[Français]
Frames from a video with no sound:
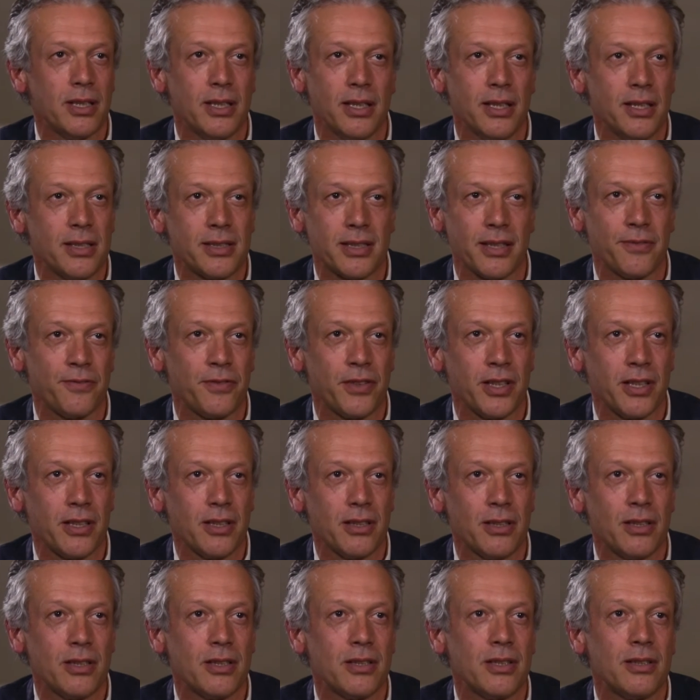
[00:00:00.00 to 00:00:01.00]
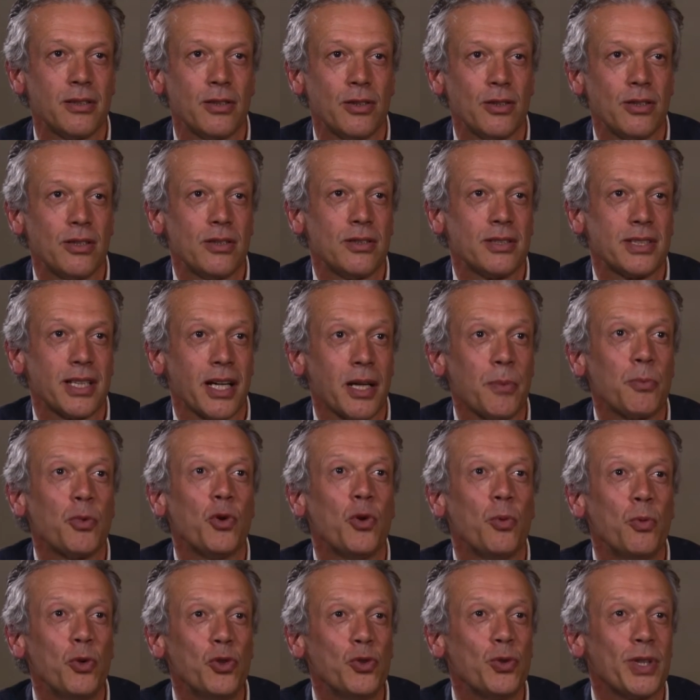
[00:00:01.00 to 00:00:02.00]
Et ça fait, ça
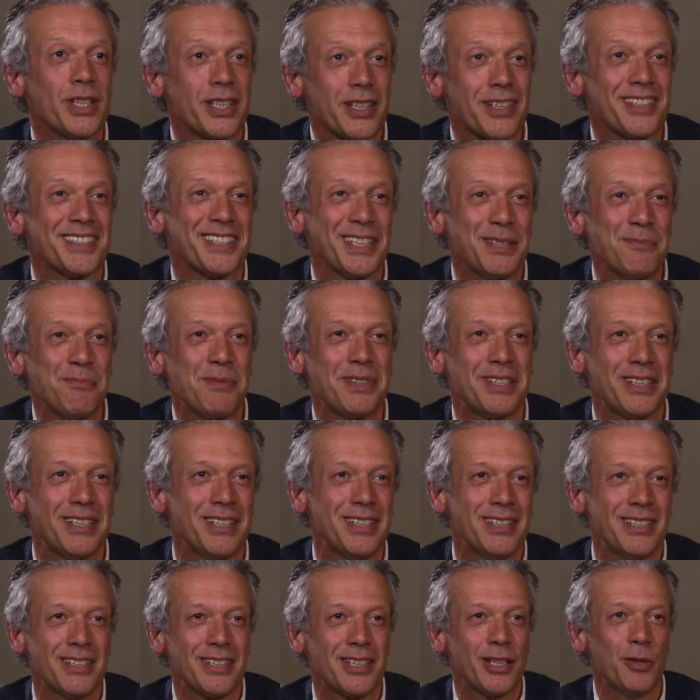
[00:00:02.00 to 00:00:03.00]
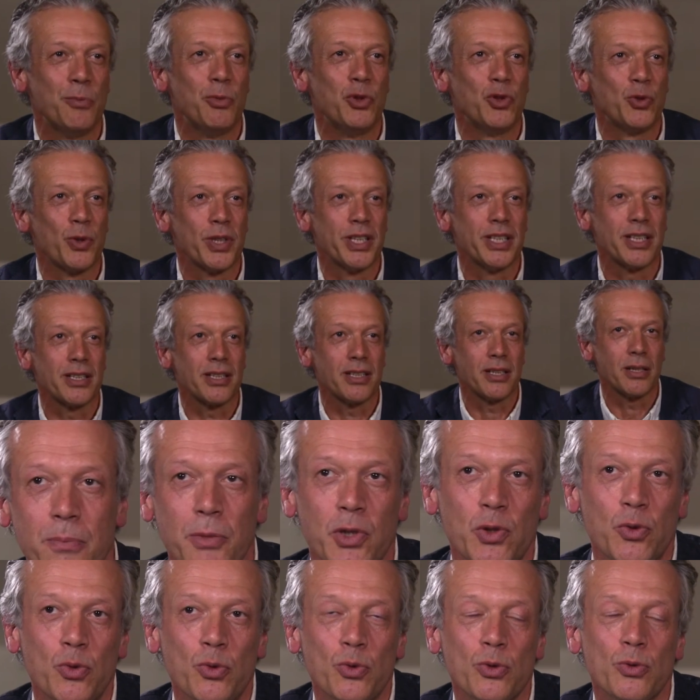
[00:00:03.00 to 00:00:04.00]
répond au besoin très simple, qui est le besoin d'écrire.
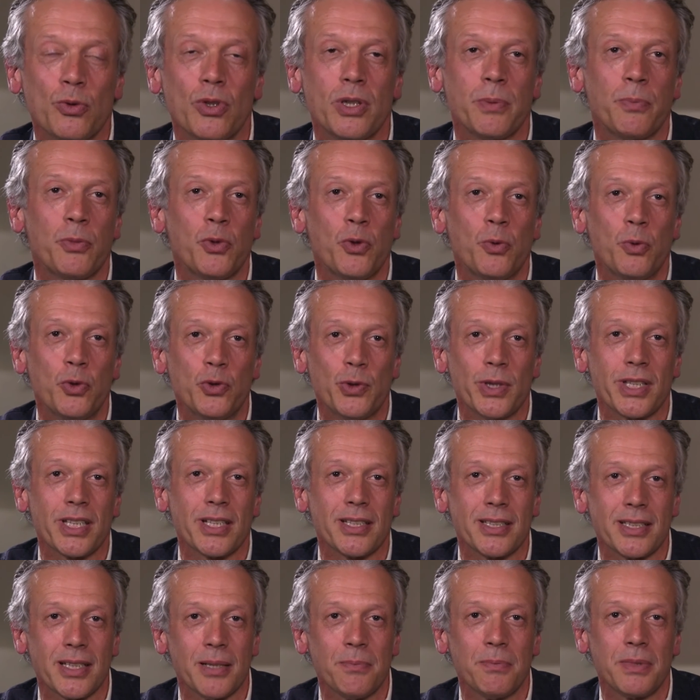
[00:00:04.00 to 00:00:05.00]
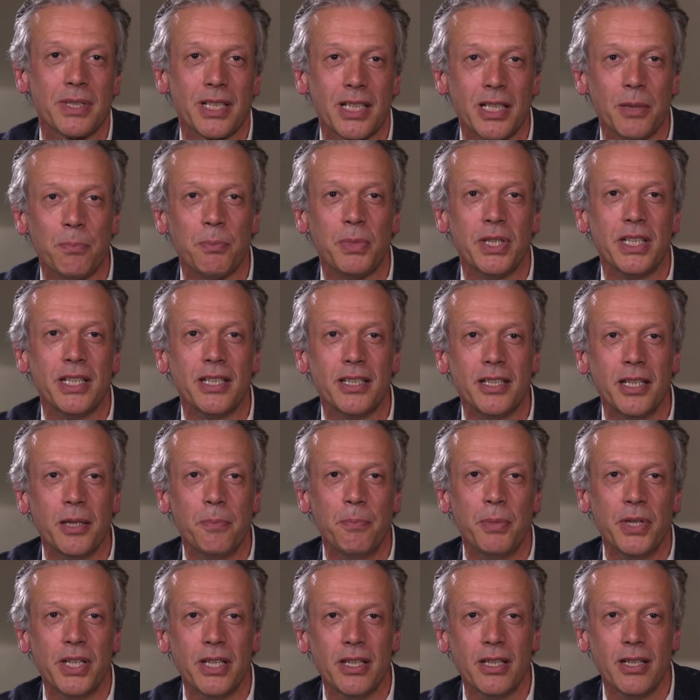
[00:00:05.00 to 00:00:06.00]
Bah, nous, on répond au besoin très simple, qui est de payer,
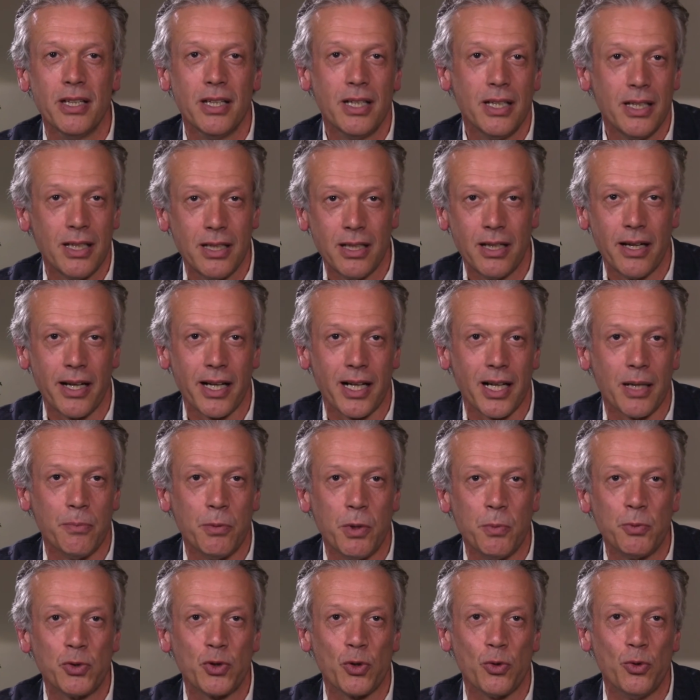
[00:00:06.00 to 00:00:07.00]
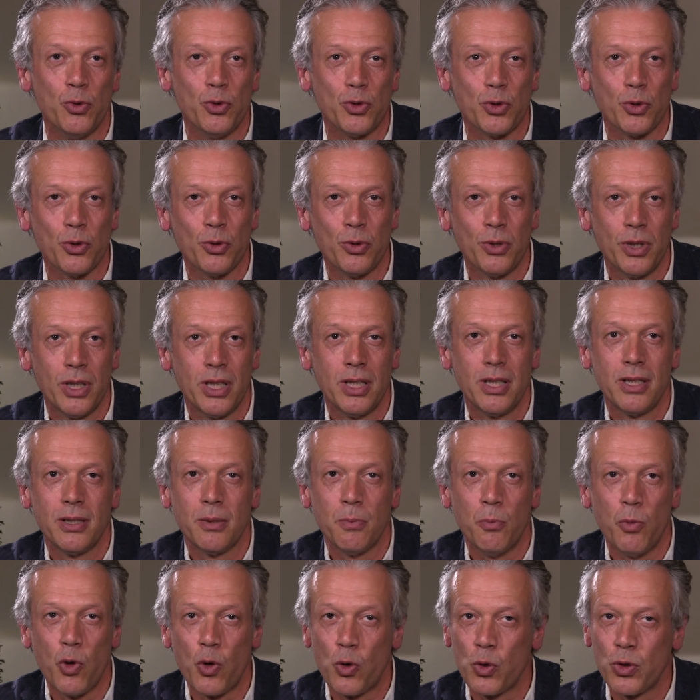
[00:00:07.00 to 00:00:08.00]
d'être payé, avec la même solution,
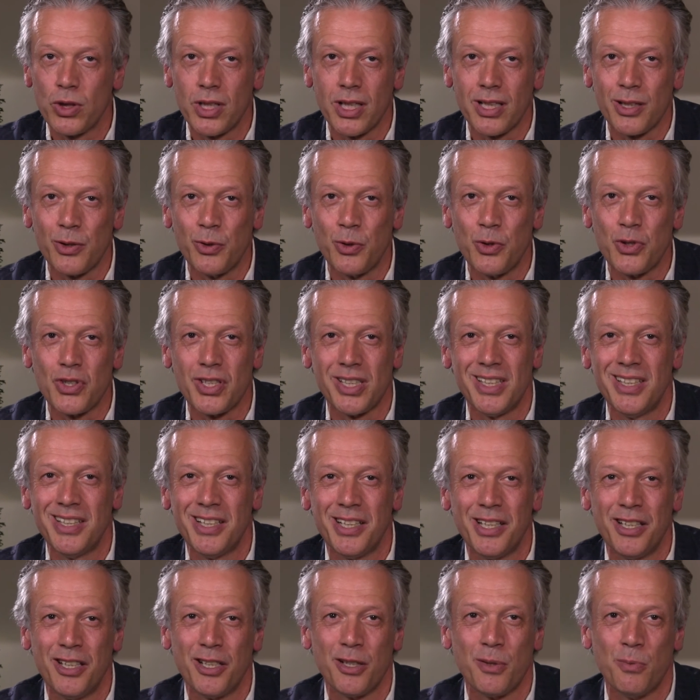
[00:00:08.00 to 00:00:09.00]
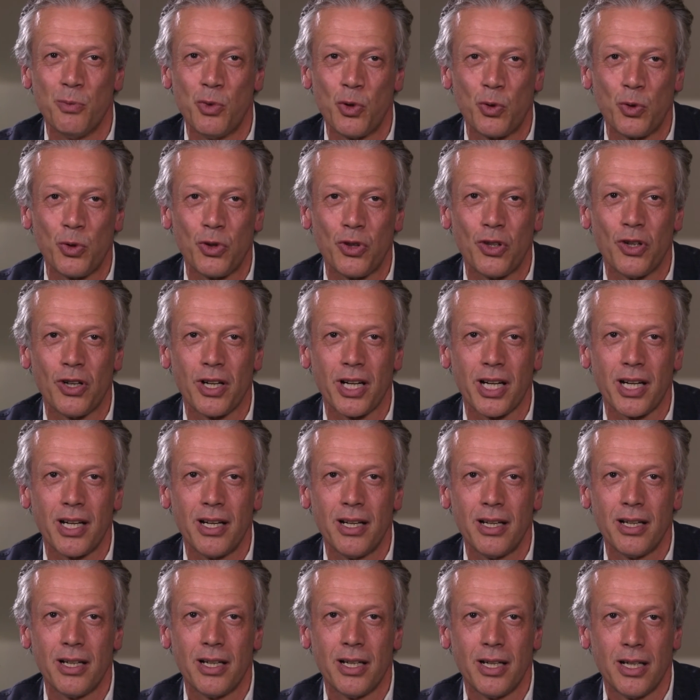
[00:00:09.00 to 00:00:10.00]
beaucoup de technologie, beaucoup de temps
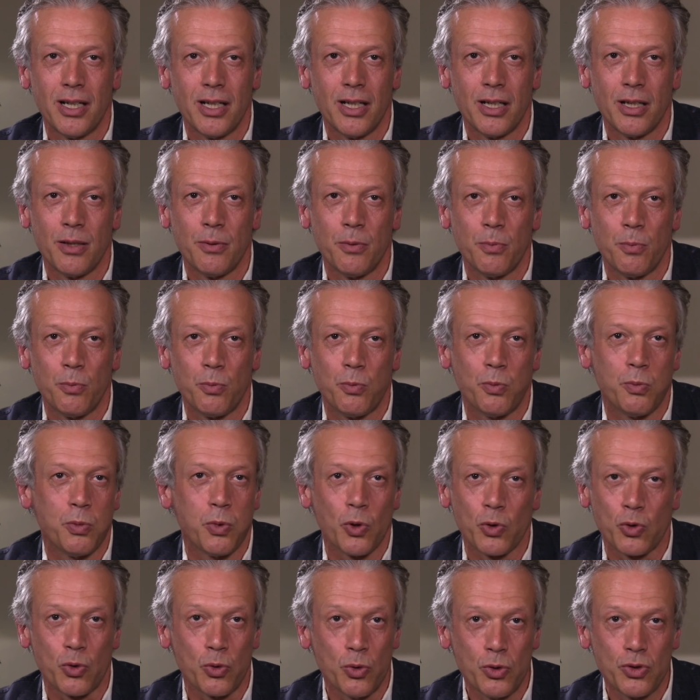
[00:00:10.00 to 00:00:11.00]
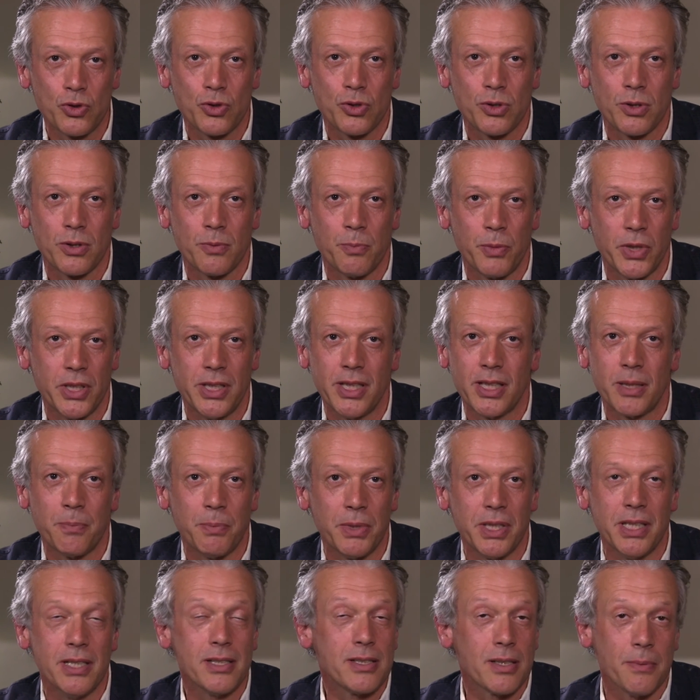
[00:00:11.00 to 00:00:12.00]
réel pour tous, payer de
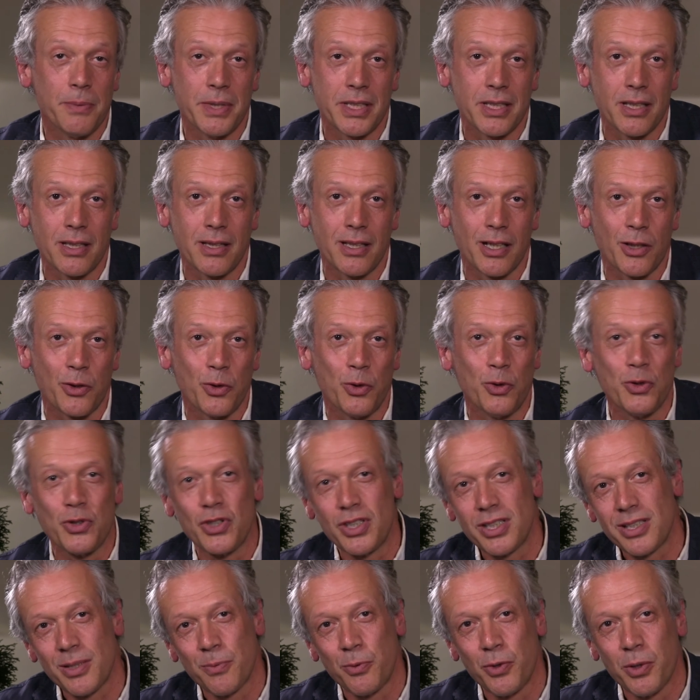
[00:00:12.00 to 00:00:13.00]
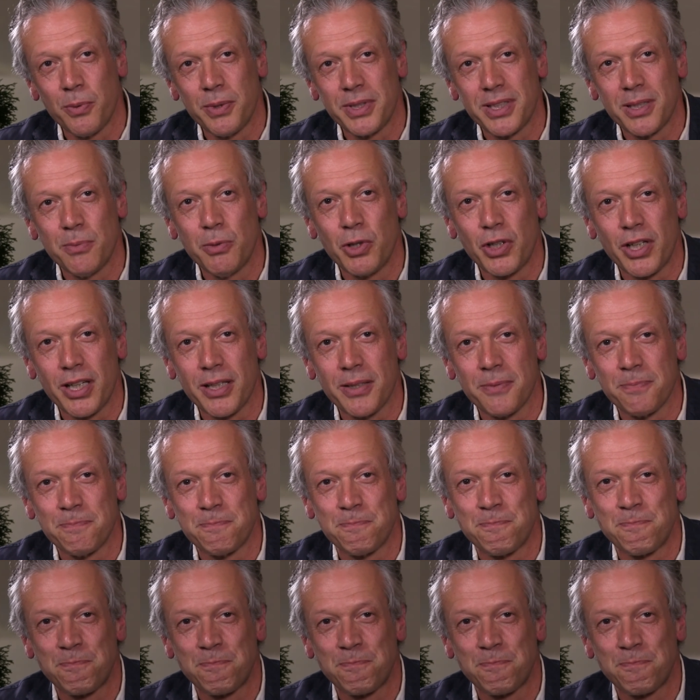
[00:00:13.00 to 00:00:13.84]
payer c'est un métier de technologie, c'est plus un métier bancaire.